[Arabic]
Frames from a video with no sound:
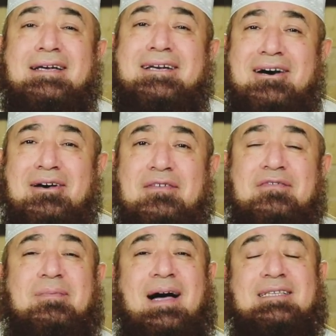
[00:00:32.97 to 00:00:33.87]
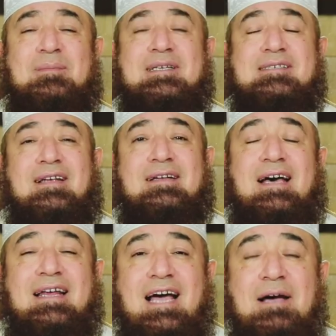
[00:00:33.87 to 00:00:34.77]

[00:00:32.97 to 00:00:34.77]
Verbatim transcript: نعرف بعد ما نصلى على